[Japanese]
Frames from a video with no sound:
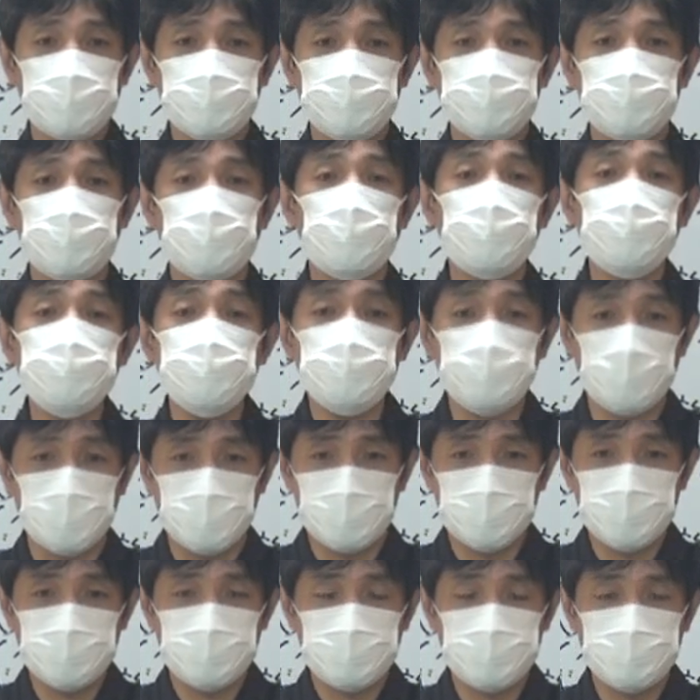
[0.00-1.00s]
その
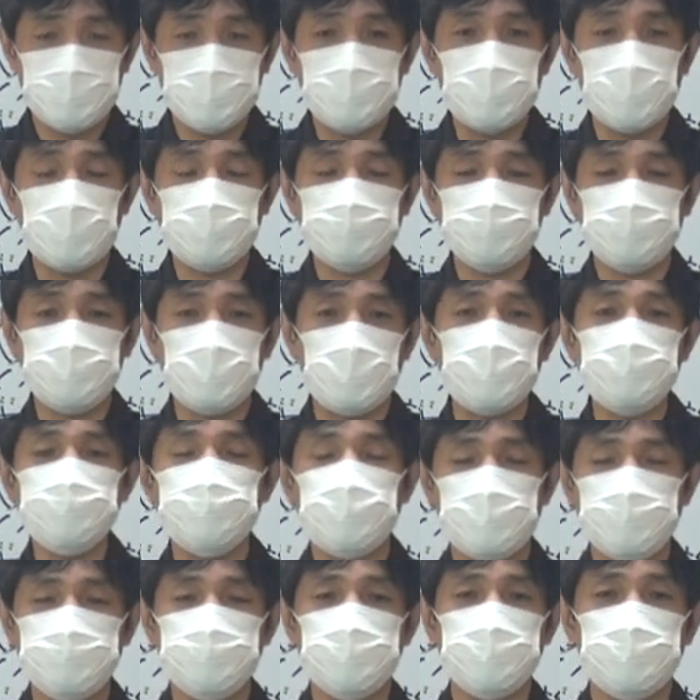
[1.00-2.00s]
人以外の第
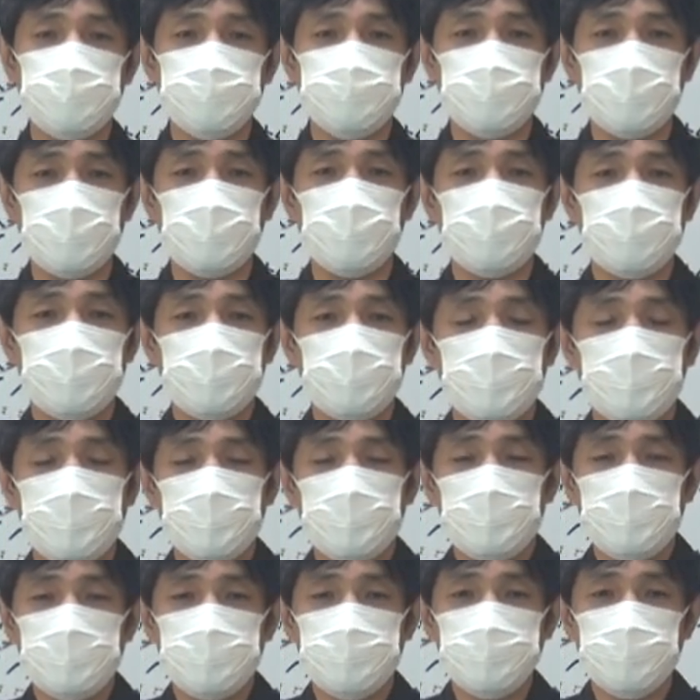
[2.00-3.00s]
三者ですね
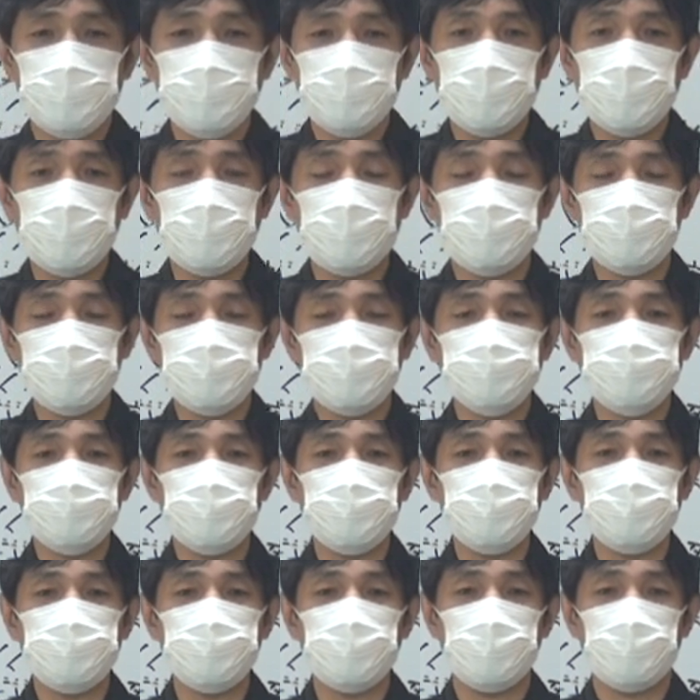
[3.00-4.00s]
その
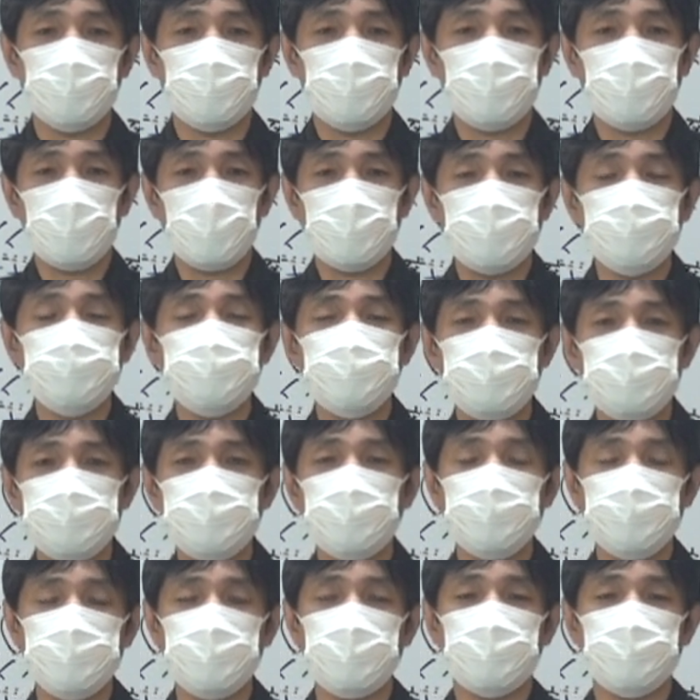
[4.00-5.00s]
人にも話聞い
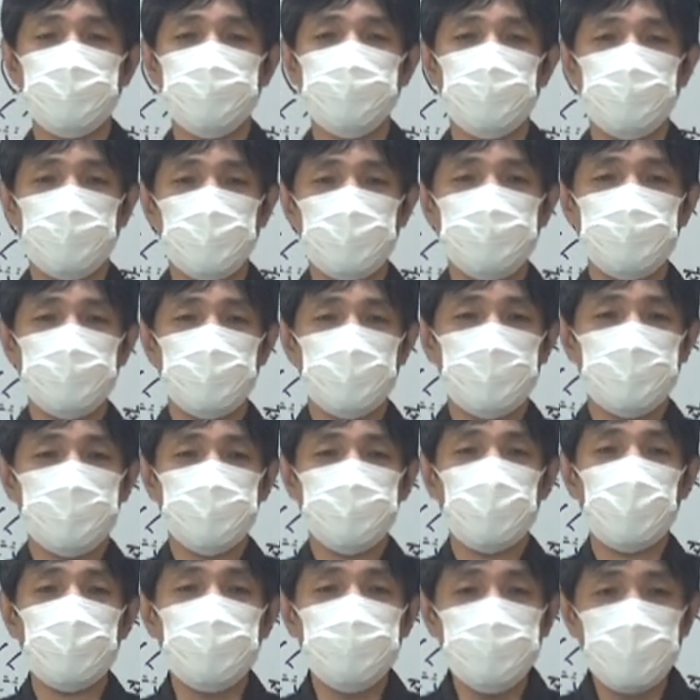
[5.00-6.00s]
てみたらいいと思います
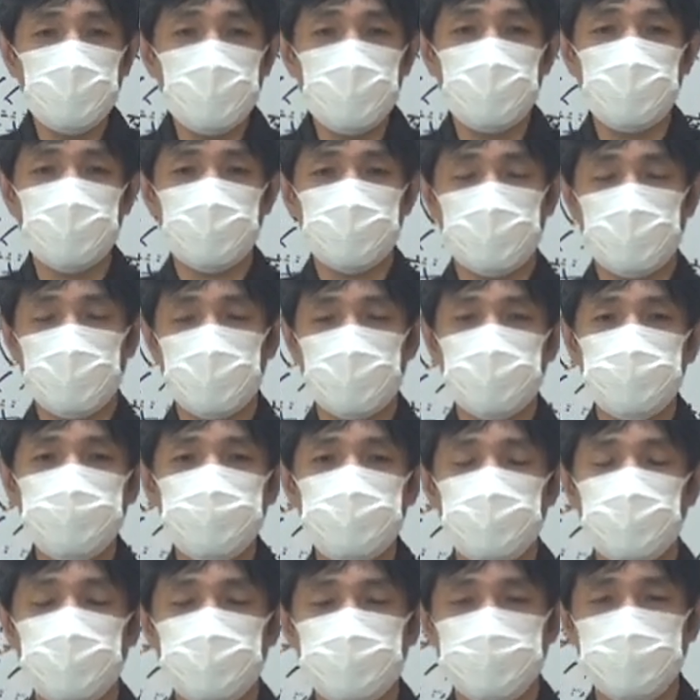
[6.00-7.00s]
大抵あな
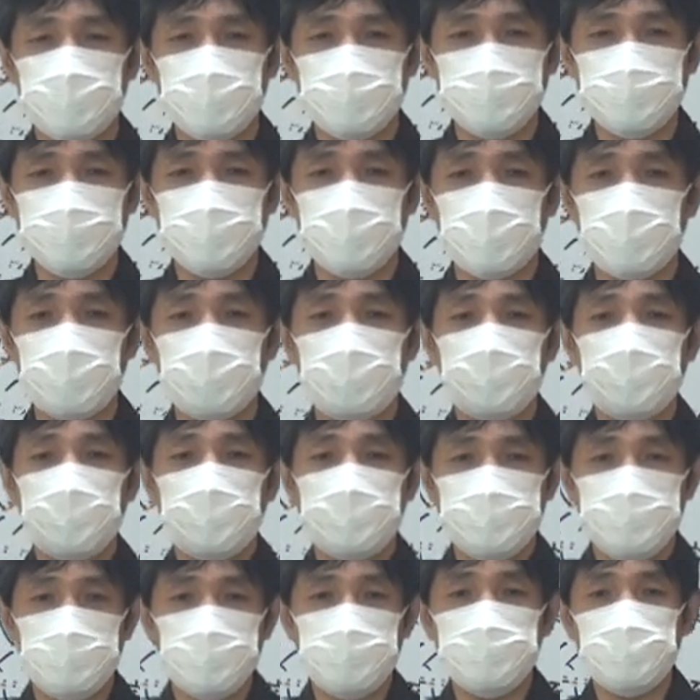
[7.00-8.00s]
ただけじゃなくて
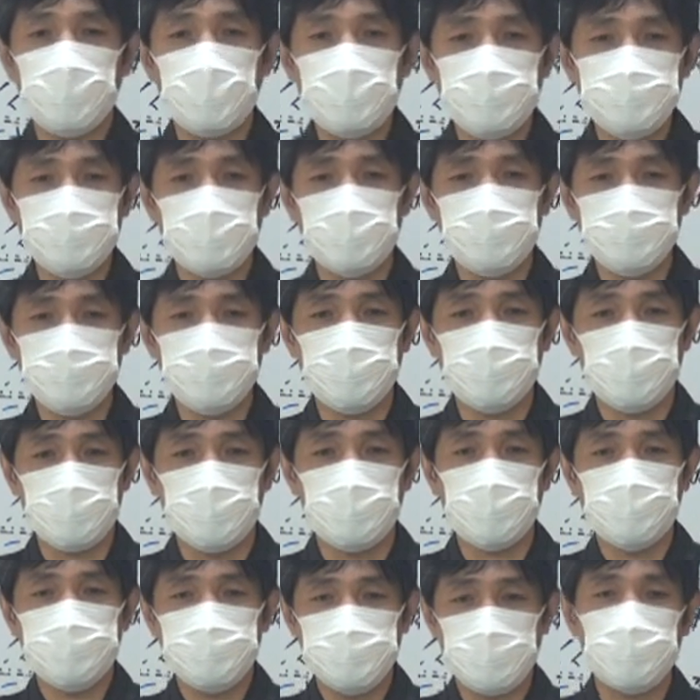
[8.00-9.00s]
その第三者
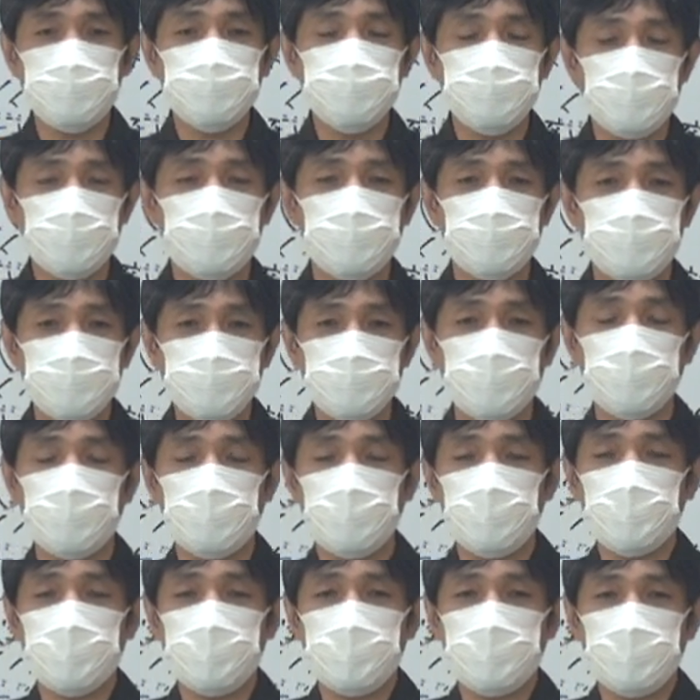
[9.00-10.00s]
もその人のこと
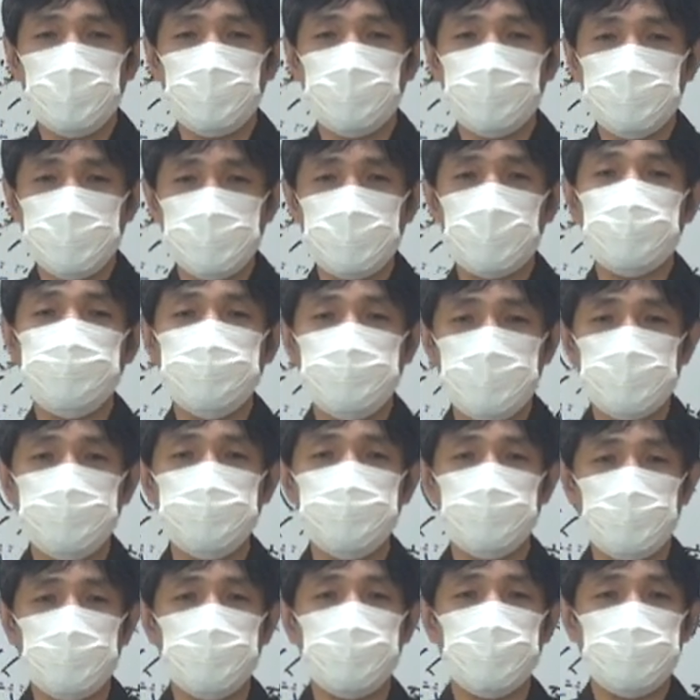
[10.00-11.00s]
を嫌ってる
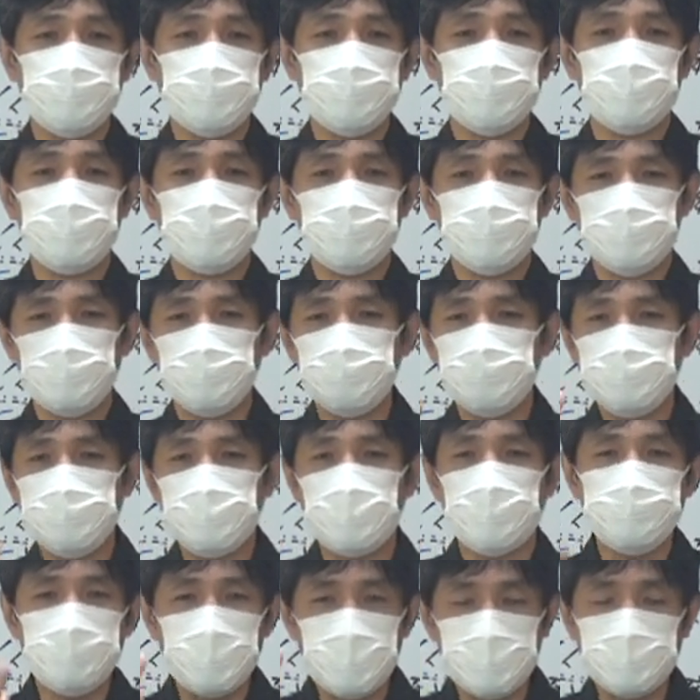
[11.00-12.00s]
と思います人の批
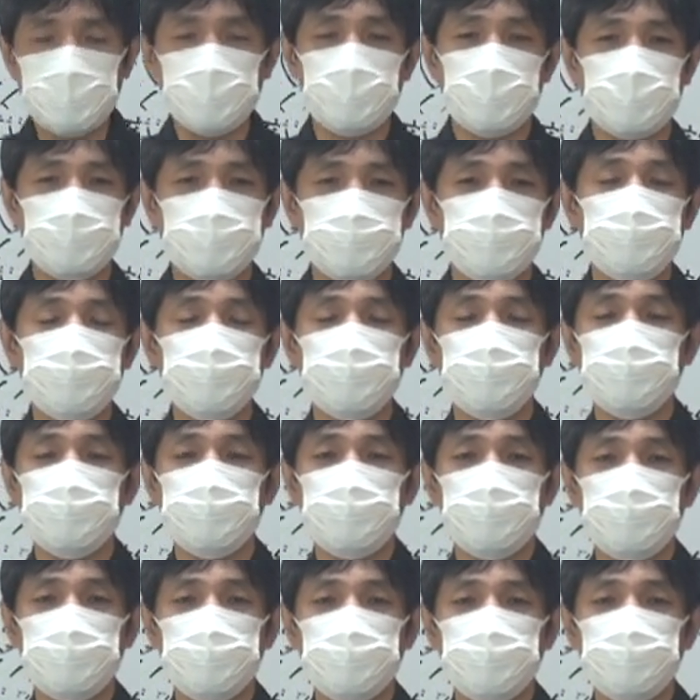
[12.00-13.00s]
判ばっか言
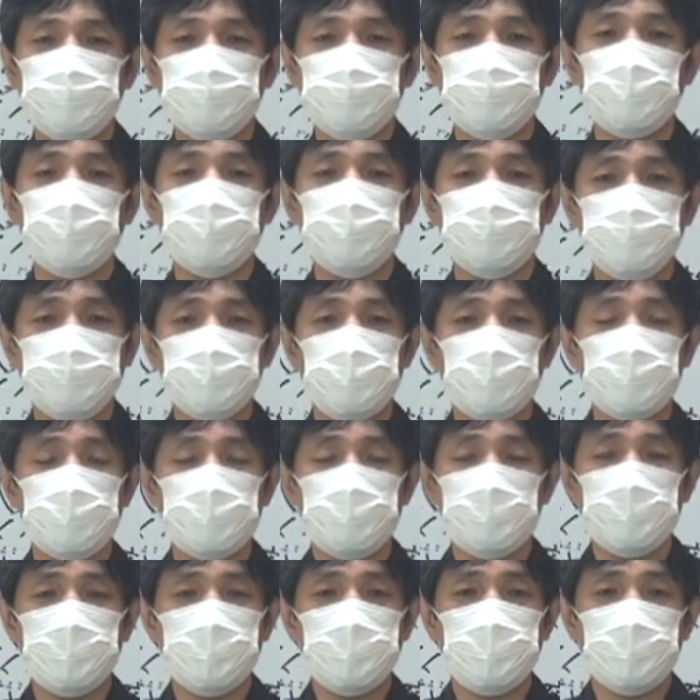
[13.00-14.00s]
う人はですね
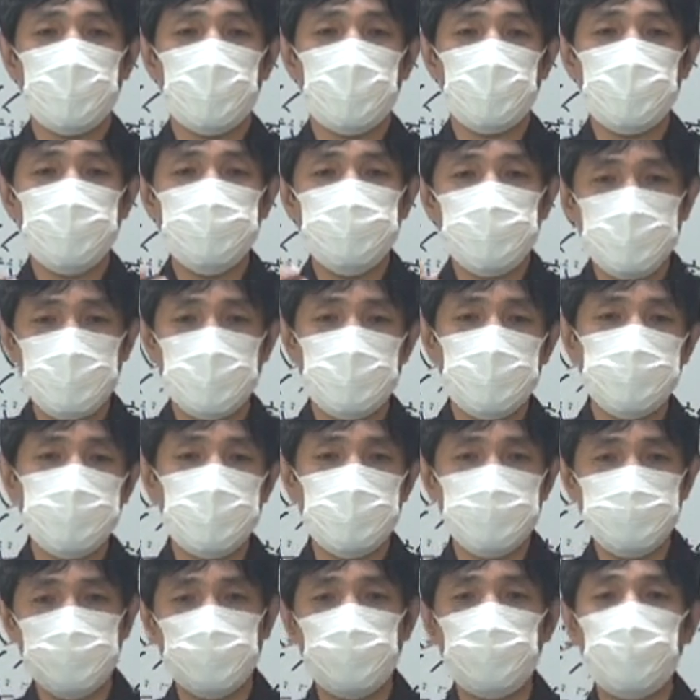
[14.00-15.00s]
あなただけ
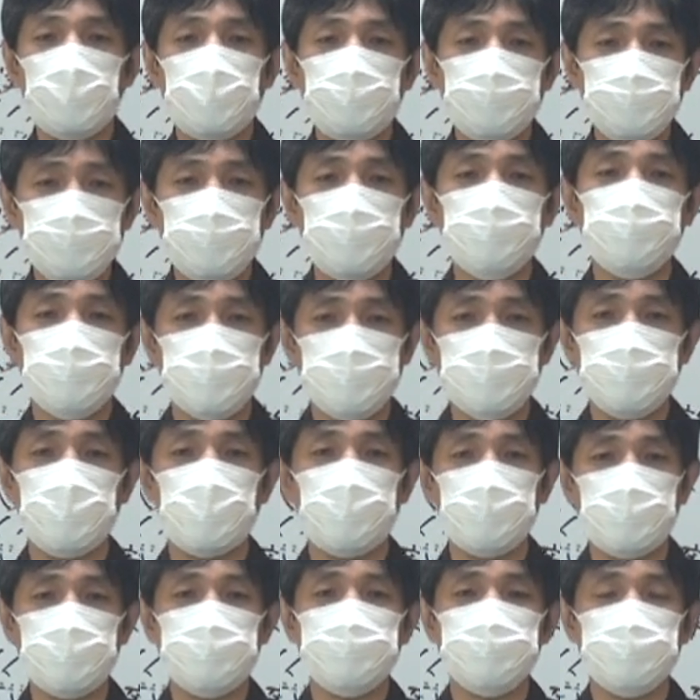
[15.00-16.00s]
じゃなくて他の人にも
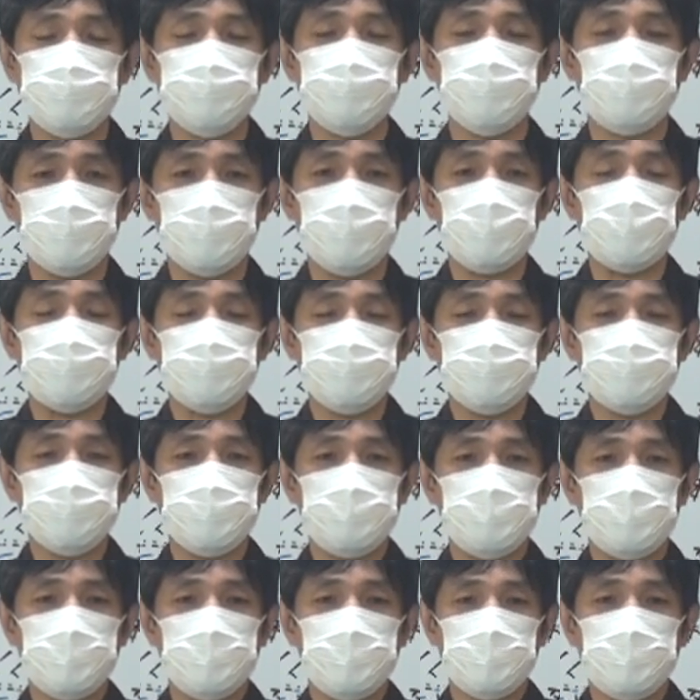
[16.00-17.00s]
嫌われてると思いま
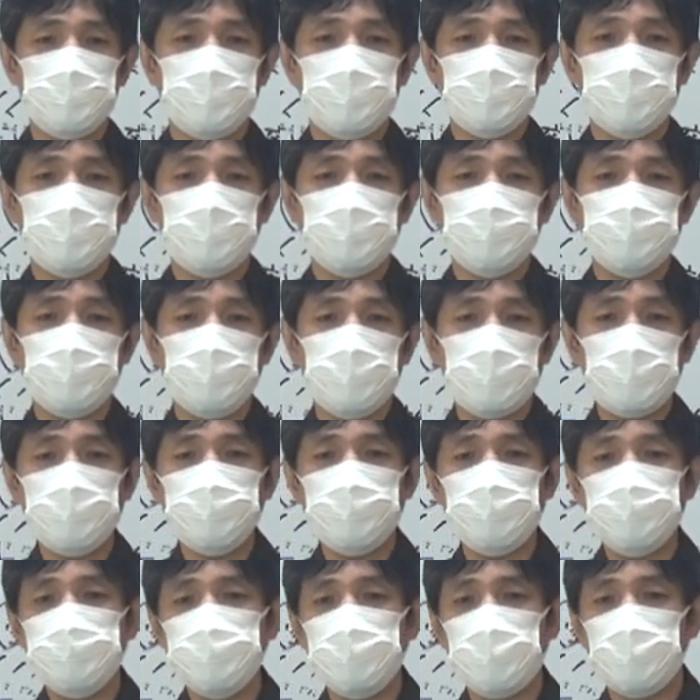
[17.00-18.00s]
すそんな
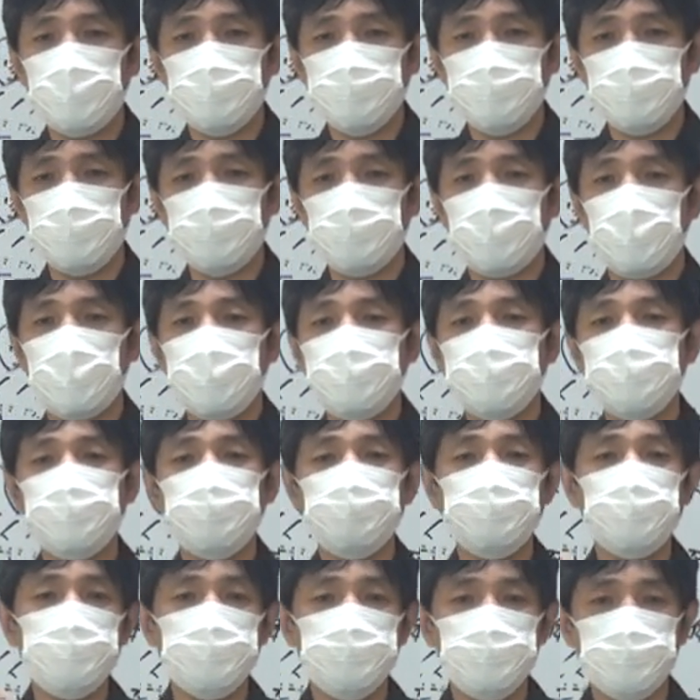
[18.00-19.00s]
形でその周り
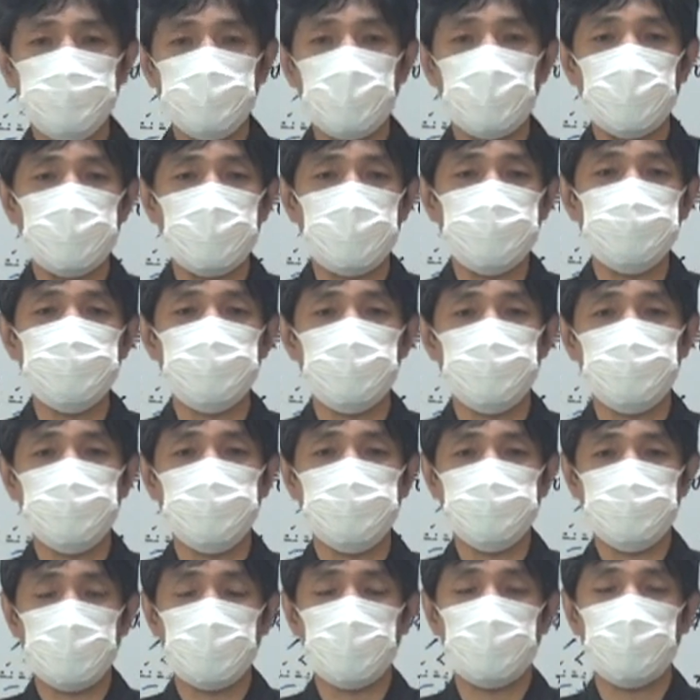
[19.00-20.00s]
の人とちょっと話してみ
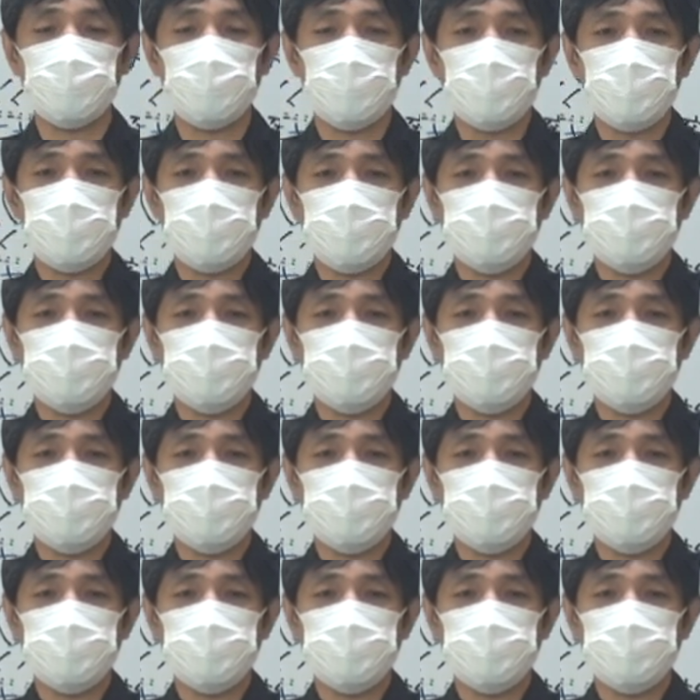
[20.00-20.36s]
ると